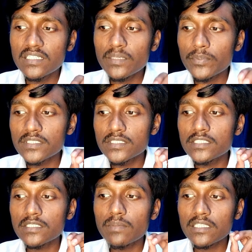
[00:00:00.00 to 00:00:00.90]
जेंडर
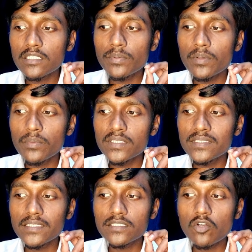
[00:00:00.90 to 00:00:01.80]
परसेंटेज की बात करें फिफ्टी
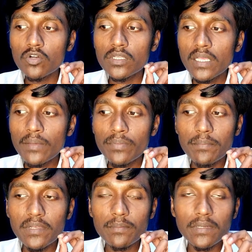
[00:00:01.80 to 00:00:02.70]
सिक्स और
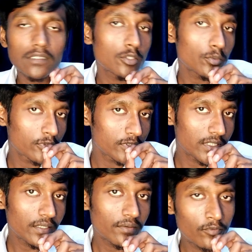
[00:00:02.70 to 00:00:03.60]
फीमेल की बात करें तो
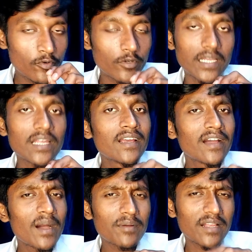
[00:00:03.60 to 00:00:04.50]
फोर्टी फोर है
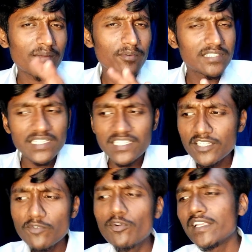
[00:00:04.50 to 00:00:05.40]
अब कहे वो ये
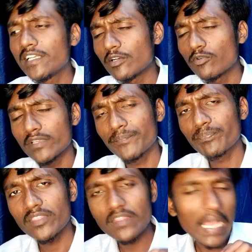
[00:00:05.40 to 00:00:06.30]
क्यों लिखे ये
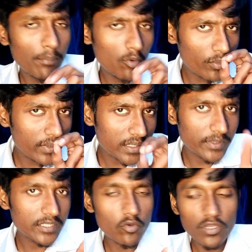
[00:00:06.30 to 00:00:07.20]
तो आप लोग भी
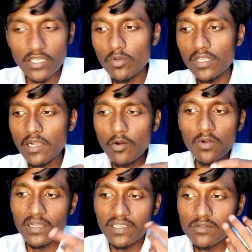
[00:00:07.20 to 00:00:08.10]
समझ गए क्यों लिखा
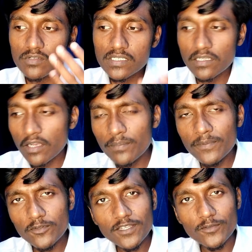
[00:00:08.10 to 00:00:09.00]
हूँ क्योंकि
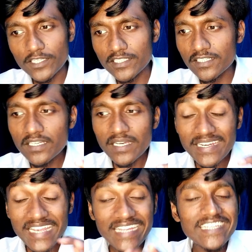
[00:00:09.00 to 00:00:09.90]
कन्फ्यूजन नहीं होना चाहिए
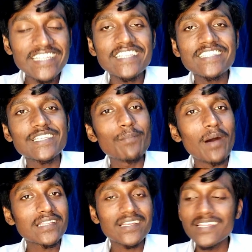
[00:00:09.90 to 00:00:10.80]
ना रैंकिंग की
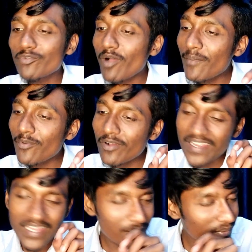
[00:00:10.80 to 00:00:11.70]
बात करें तो आपको
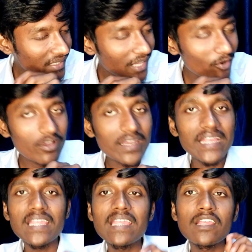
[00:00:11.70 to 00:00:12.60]
कहीं भी देखने को
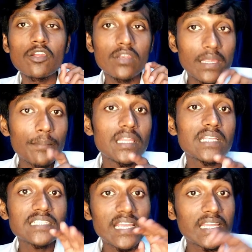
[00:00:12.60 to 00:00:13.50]
रैंकिंग नहीं
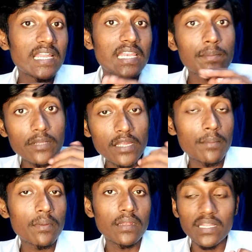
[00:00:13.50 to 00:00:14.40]
मिली चाहे एन
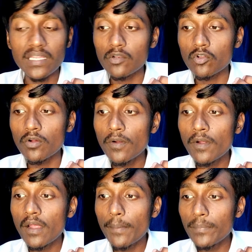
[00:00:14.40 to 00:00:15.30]
कहीं भी नहीं देखने
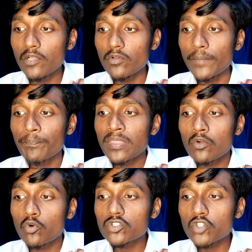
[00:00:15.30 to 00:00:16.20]
को मिली हुई
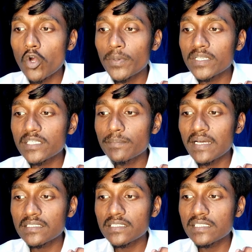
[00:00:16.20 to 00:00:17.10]
कोर्स ऑफर की
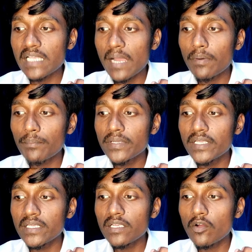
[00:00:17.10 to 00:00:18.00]
बात करते हैं यहाँ पर बी
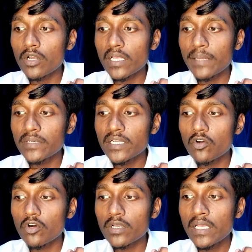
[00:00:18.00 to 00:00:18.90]
e और एम
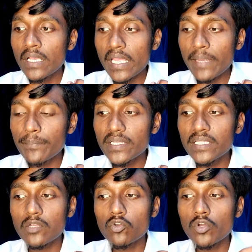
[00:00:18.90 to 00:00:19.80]
और एम
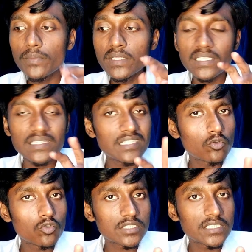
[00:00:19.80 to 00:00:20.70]
देखने को मिलते हैं
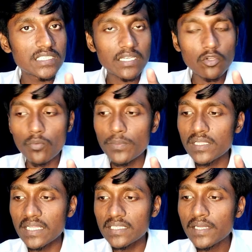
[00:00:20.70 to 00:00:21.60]
तीन ही देखने को
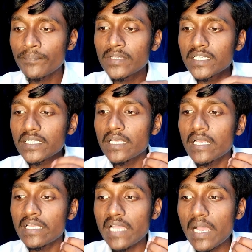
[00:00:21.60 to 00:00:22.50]
मिल जाती है ठीक है
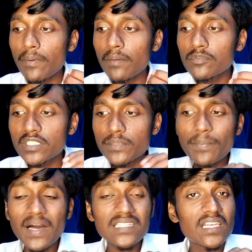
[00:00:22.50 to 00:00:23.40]
ना यहाँ पर हम
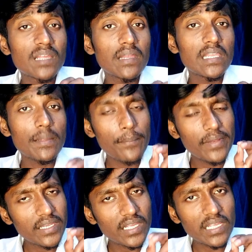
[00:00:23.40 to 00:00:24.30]
सिर्फ बात करने वाले हैं
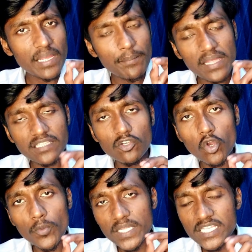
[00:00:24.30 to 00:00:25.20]
बी या
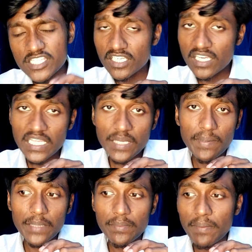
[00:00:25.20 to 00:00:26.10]
बैचलर ऑफ इंजीनियरिंग के
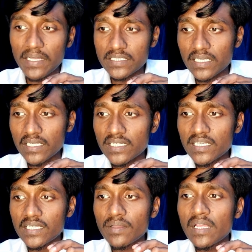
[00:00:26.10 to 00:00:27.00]
बारे में बात करेंगे
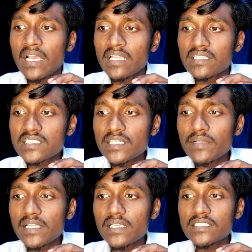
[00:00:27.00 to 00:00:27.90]
ठीक है ना तो
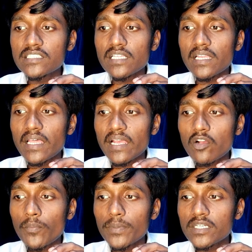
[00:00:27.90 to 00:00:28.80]
सिविल इंजीनियर
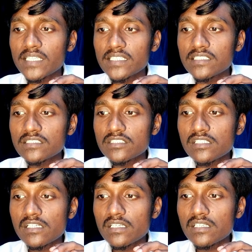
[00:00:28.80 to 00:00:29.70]
है कंप्यूटर साइंस
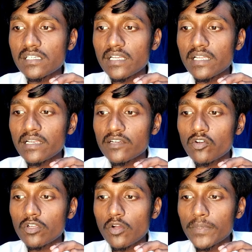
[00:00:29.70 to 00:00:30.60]
इंजीनियरिंग है
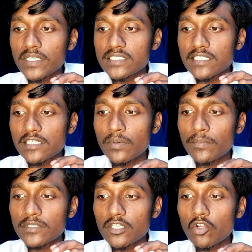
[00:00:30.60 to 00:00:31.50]
इलेक्ट्रॉनिक कम्युनिकेशन
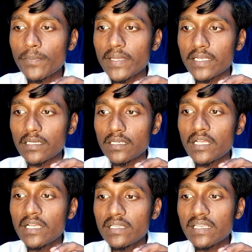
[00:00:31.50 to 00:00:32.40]
इन्फॉर्मेशन और
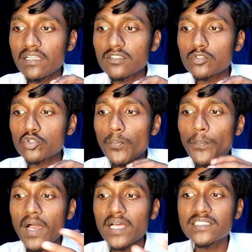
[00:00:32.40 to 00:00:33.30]
मैकेनिकल यानी कह सकते हो
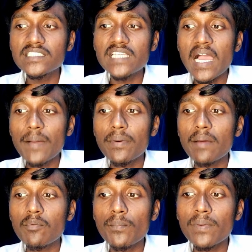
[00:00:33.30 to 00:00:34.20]
पाँच ही यहाँ
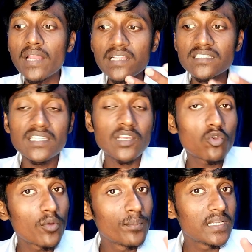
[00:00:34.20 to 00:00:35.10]
पर आपको ब्रांच
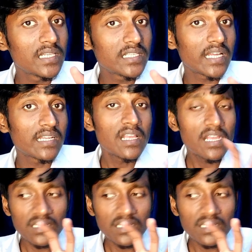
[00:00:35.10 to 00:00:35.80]
देखने को मिलेगा